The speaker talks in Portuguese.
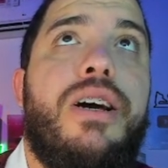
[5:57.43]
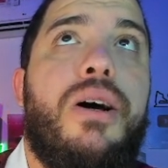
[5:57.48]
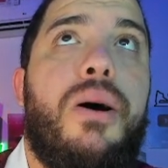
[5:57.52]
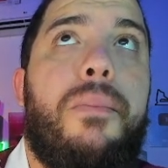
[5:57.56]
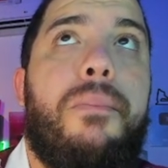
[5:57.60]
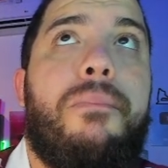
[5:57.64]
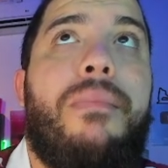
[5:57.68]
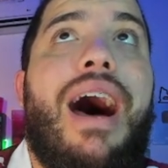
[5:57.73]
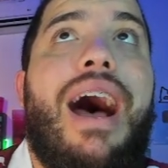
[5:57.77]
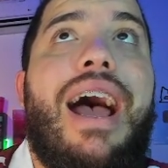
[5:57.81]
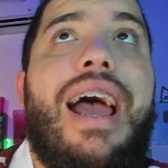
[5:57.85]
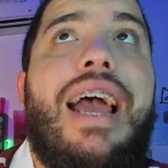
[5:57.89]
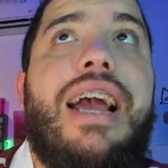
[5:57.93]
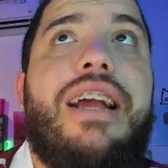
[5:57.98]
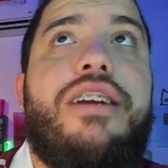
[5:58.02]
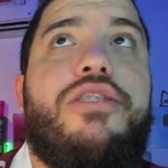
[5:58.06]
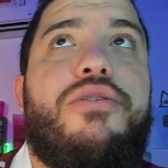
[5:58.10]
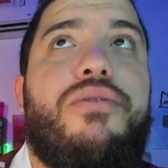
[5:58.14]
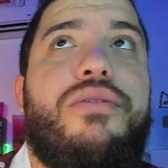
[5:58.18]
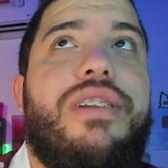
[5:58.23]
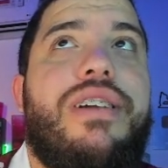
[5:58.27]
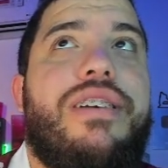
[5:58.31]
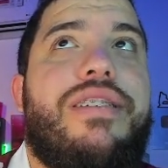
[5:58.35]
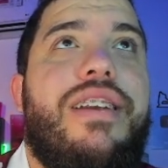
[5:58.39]

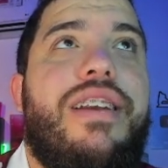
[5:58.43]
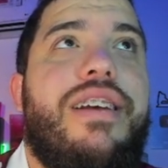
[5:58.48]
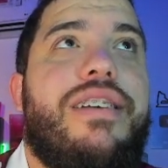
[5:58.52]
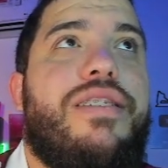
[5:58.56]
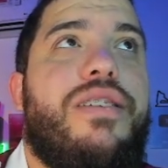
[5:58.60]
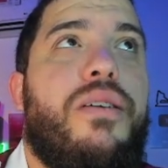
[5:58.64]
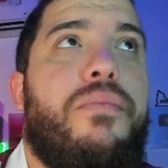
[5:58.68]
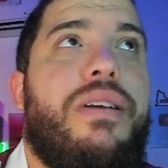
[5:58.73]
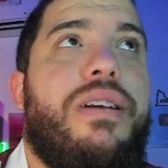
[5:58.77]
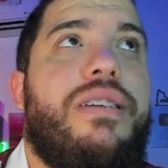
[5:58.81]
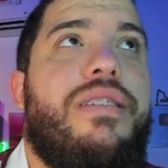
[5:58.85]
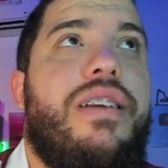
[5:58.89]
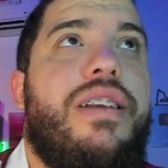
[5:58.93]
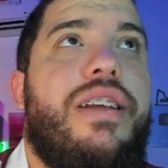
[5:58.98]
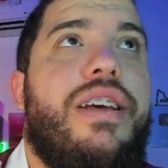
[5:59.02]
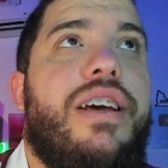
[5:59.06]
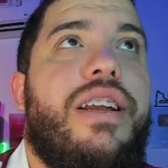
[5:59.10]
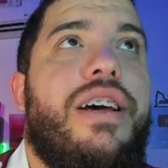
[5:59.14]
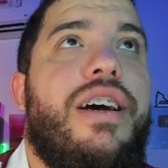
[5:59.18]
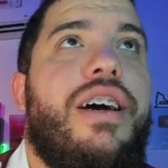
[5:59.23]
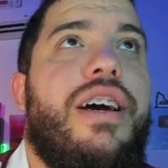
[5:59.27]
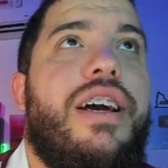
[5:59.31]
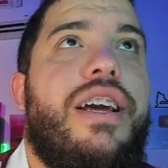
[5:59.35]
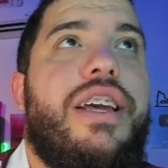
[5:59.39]
maestro da seleção
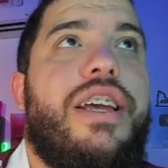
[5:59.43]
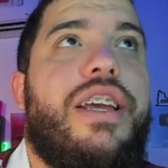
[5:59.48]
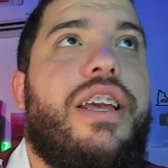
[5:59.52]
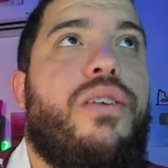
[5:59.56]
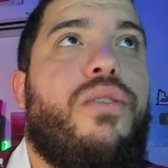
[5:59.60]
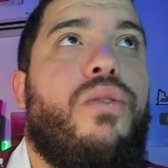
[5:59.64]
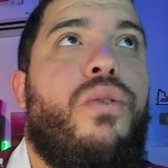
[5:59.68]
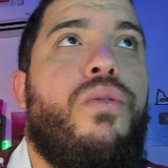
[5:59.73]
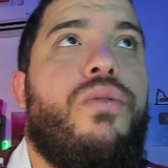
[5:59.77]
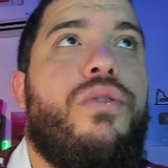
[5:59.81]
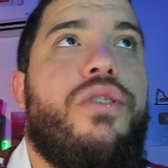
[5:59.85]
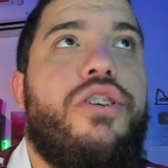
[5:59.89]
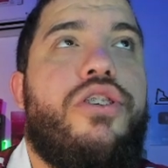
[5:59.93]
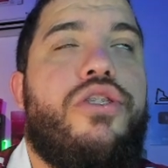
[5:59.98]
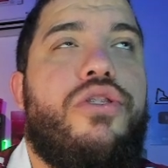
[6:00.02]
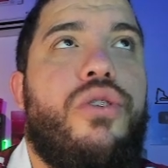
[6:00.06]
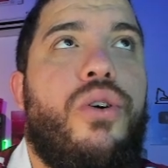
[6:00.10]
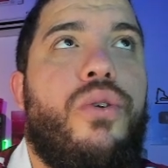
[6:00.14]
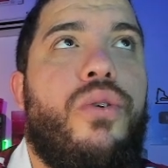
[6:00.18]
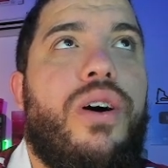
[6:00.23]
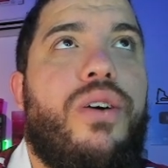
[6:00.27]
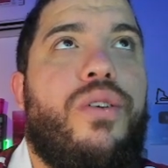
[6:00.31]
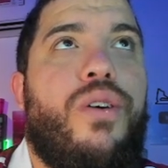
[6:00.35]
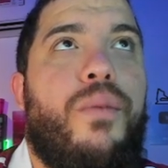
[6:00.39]
brasileira e que
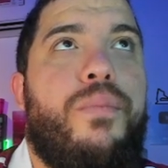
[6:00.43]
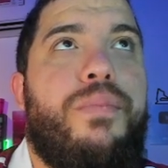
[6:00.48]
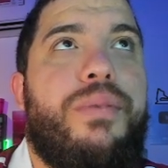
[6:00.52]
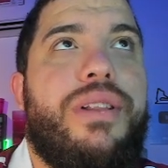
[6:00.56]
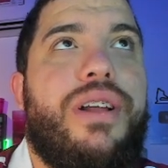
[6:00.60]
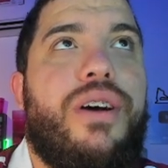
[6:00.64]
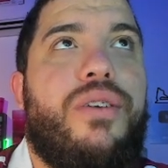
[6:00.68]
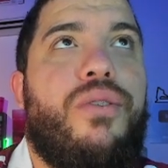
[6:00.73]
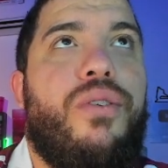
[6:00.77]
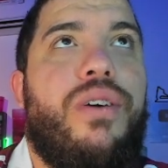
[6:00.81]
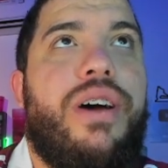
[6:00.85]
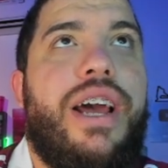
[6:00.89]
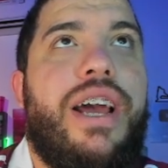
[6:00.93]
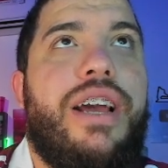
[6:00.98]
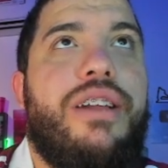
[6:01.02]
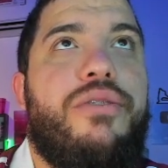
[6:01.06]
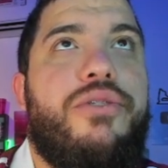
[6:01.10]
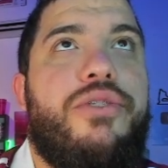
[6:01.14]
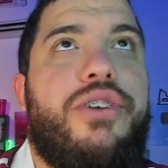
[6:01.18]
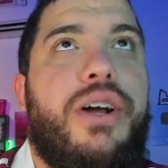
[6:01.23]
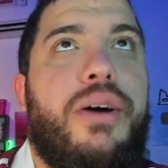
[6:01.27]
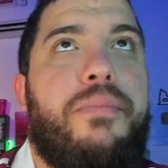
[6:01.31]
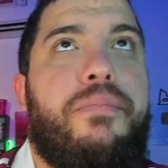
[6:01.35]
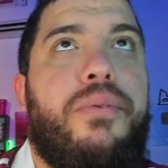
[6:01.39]
conquistou a Copa da Coreia e do
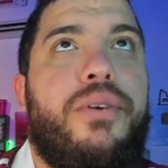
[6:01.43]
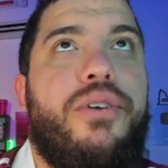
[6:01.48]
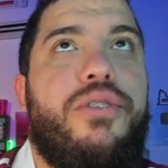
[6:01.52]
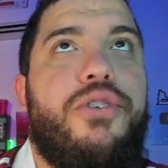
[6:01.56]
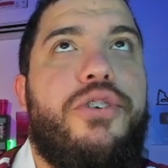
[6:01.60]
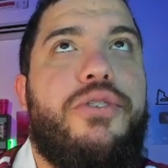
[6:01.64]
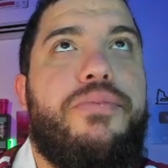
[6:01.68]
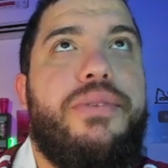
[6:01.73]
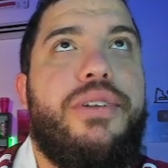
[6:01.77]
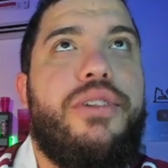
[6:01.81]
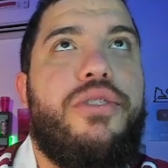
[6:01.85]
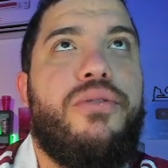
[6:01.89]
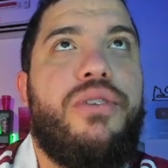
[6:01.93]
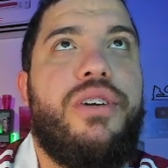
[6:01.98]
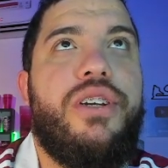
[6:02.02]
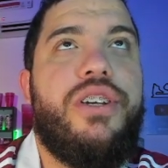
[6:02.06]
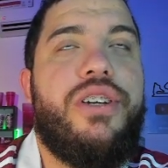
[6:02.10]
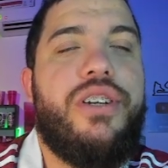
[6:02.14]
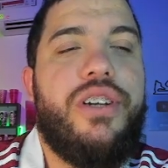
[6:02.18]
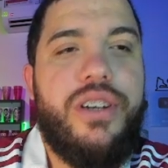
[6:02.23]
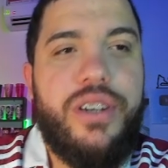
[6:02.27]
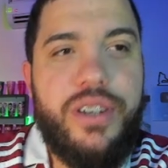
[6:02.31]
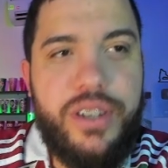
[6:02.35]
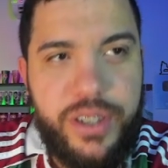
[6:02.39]
Japão em 2002.
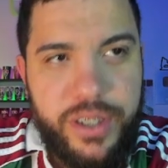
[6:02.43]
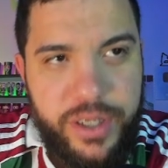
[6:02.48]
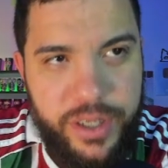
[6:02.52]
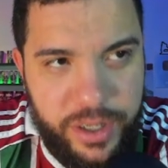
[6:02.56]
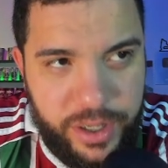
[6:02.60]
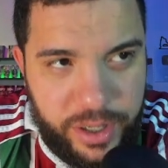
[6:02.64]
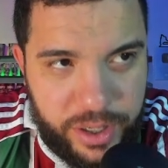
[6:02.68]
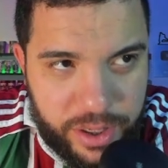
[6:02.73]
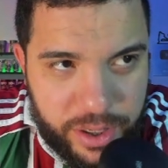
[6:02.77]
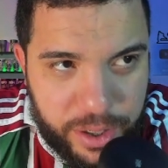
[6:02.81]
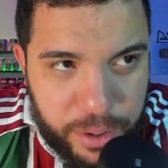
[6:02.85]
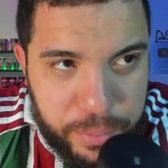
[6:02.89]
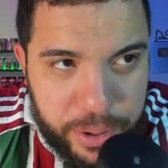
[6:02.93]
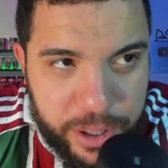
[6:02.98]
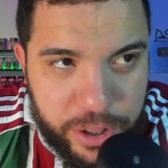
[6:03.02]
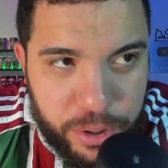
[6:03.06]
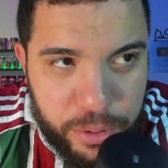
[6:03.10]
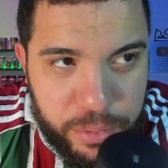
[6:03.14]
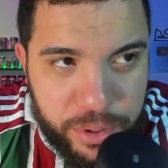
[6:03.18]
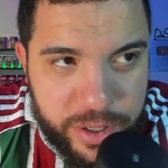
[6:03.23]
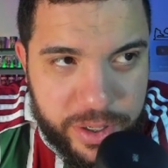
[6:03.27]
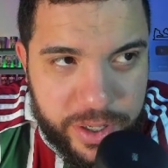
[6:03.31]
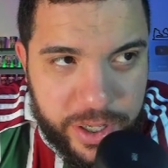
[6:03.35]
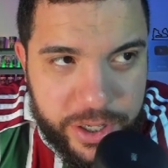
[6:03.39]
Também
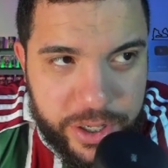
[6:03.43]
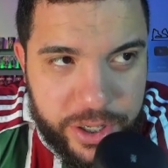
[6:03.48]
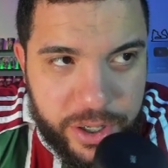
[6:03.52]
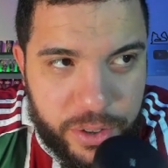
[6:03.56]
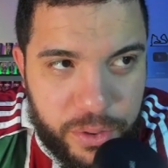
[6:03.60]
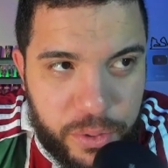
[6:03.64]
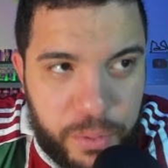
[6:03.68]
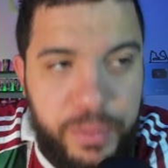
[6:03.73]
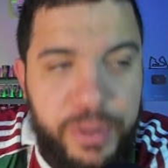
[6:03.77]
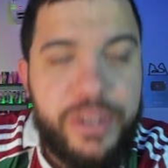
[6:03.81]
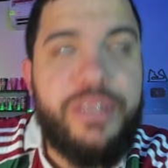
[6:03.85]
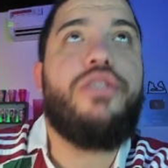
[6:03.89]
tomou 7 a 1 Mas